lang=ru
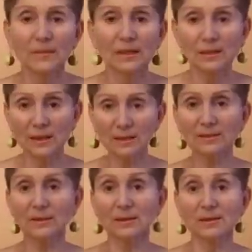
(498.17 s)
И я
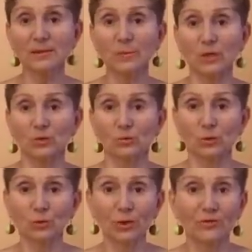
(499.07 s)
стала снимать, думаю,
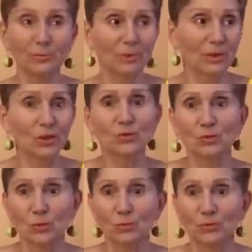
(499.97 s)
ну я вам покажу
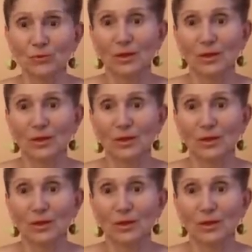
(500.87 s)
обувь.